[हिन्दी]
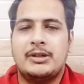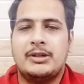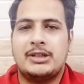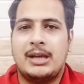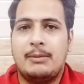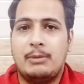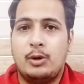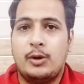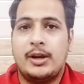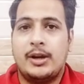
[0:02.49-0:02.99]

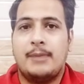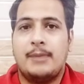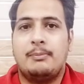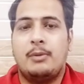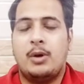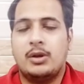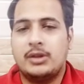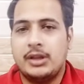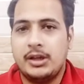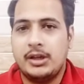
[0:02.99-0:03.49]
शामिल होना
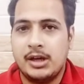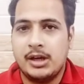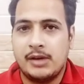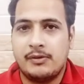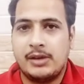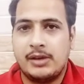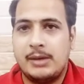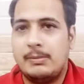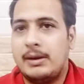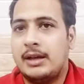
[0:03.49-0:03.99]
बहुत ही गर्व
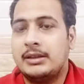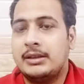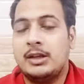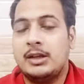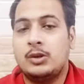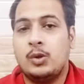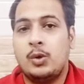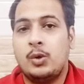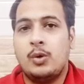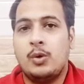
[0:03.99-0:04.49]
की बात है
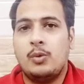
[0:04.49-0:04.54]
तो